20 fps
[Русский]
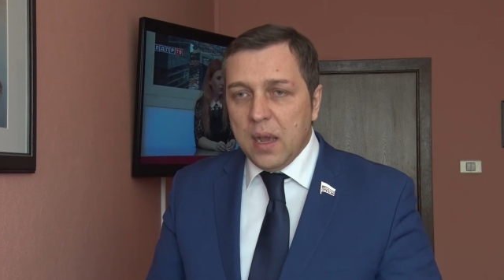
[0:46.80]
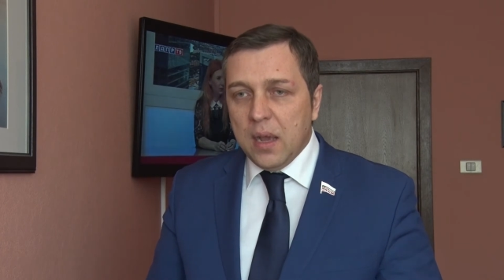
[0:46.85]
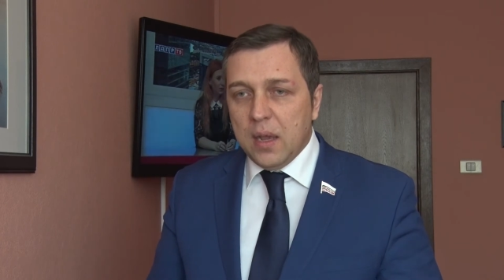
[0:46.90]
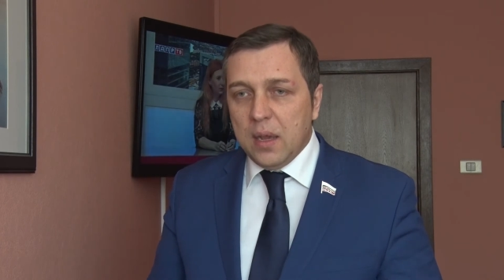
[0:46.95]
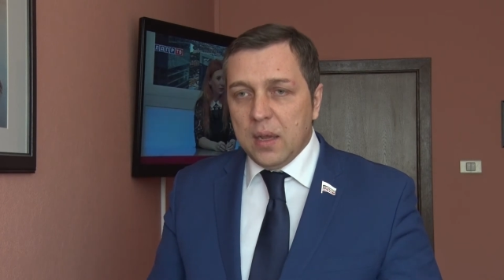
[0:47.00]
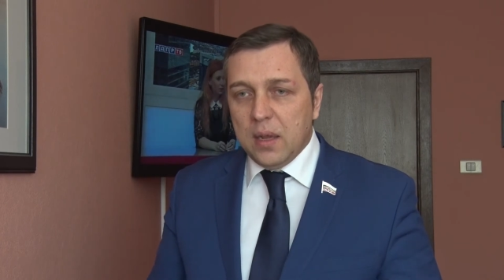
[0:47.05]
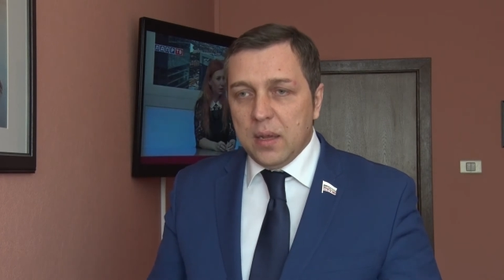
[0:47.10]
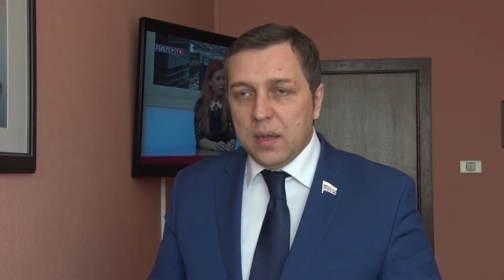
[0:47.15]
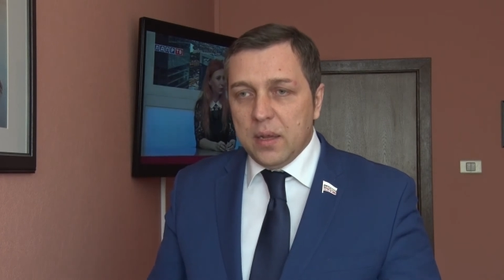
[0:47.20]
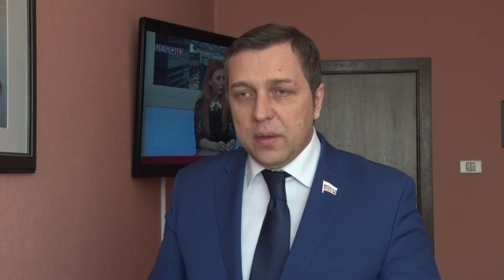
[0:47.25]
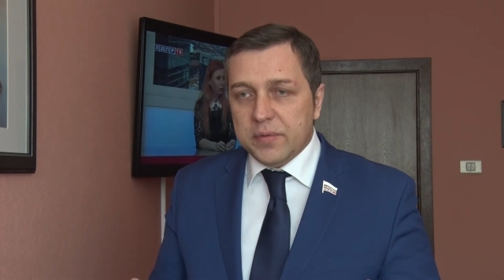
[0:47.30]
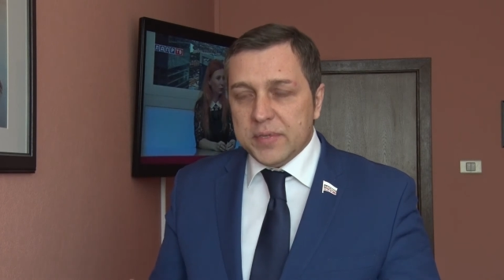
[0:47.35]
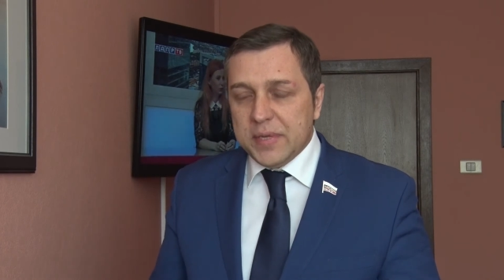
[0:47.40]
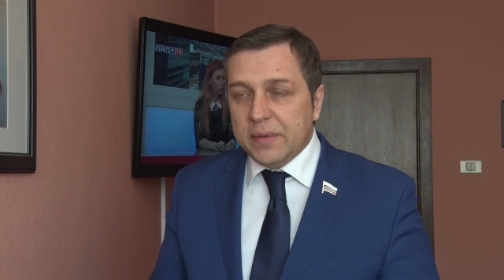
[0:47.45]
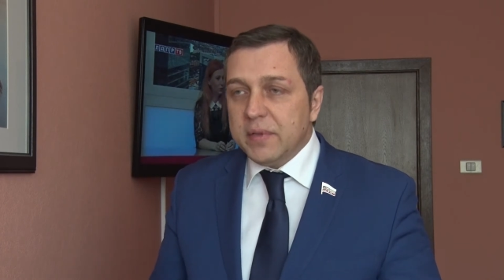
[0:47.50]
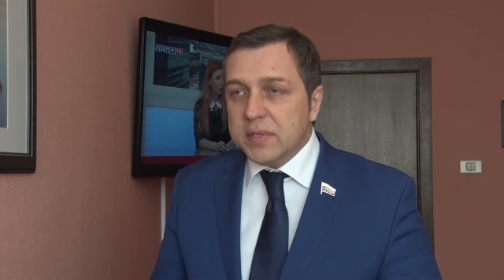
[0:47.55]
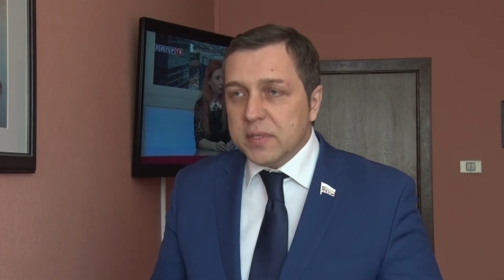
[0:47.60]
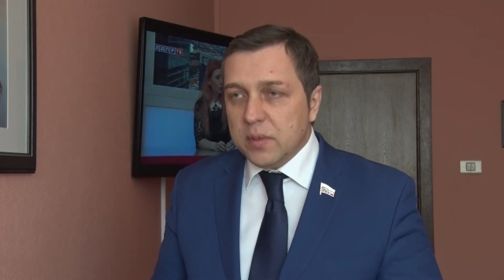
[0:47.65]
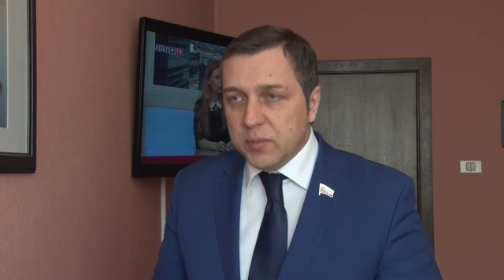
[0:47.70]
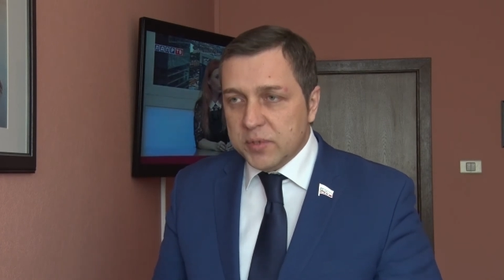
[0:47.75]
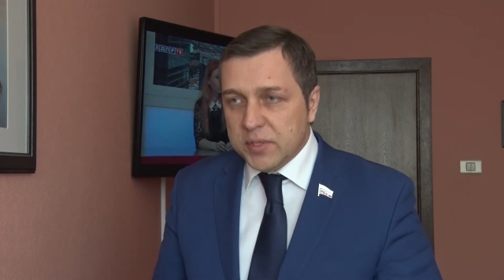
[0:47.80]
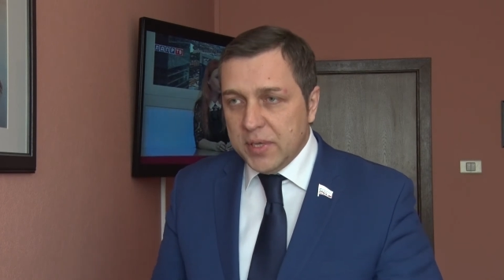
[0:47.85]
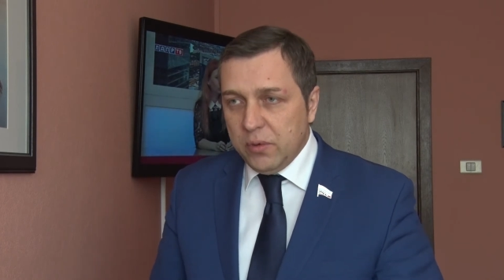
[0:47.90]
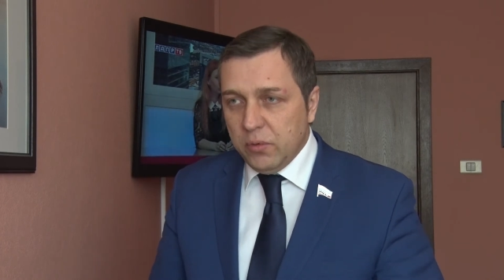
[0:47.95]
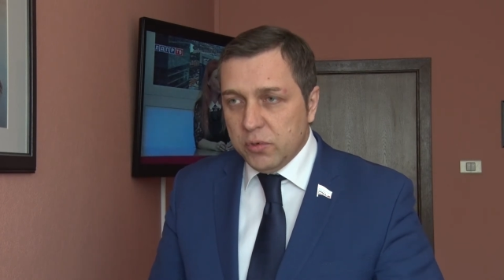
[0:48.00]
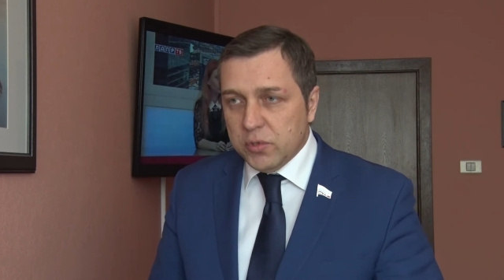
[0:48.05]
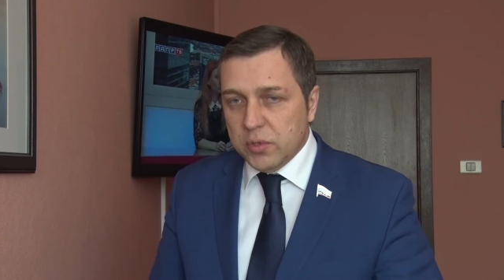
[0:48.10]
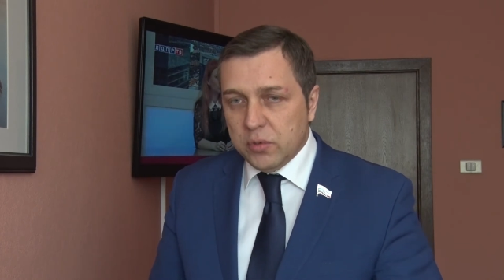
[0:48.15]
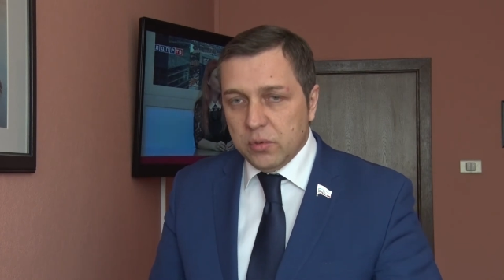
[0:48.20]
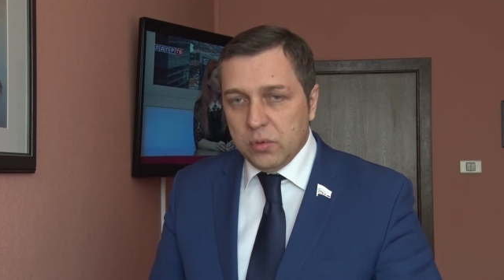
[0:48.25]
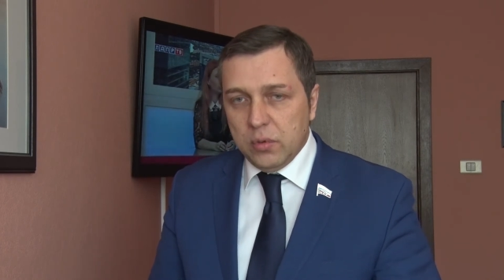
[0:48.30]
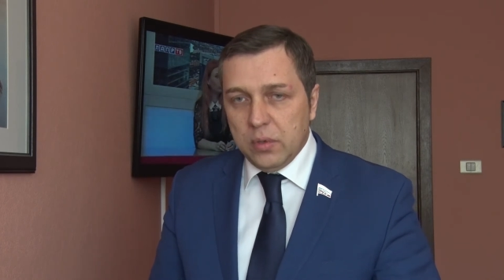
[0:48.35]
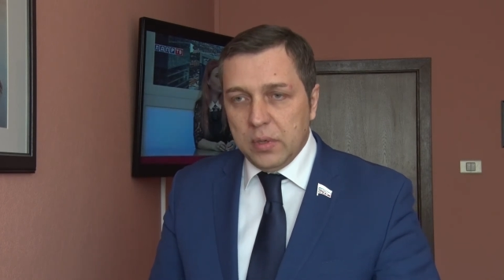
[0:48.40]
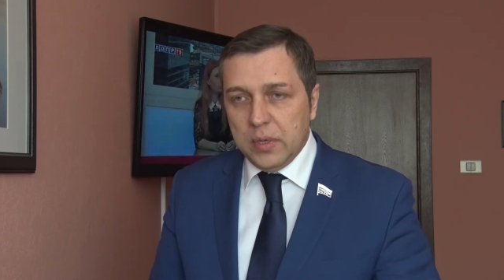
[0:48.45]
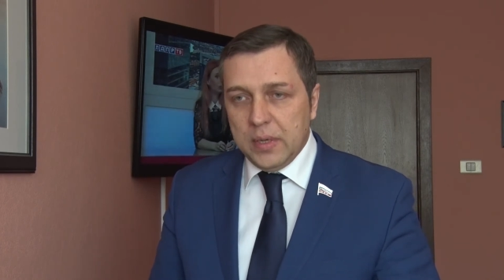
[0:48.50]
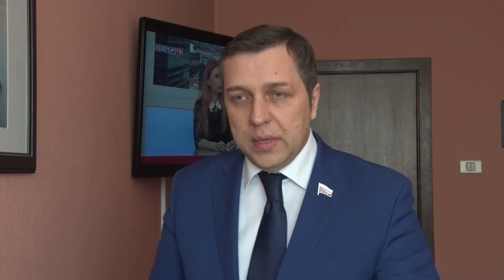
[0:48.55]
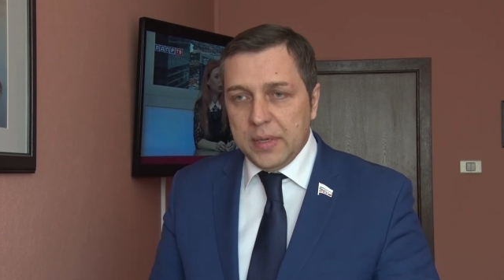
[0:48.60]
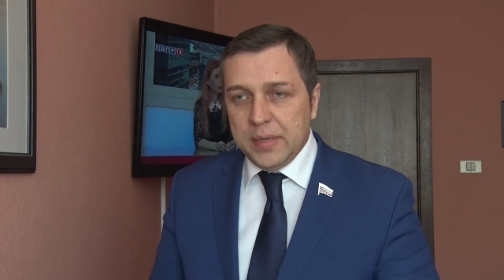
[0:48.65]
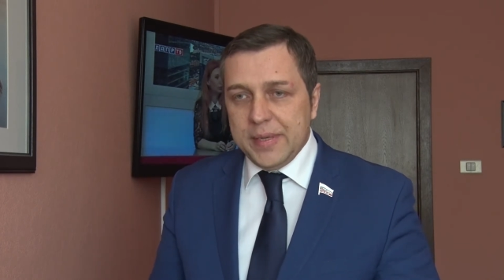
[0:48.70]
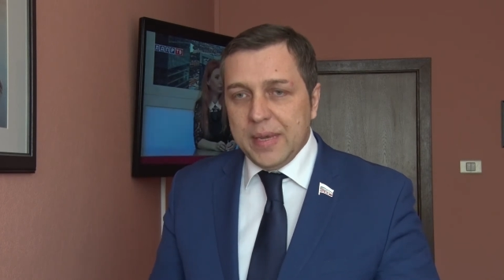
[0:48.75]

а, в Советском Союзе, но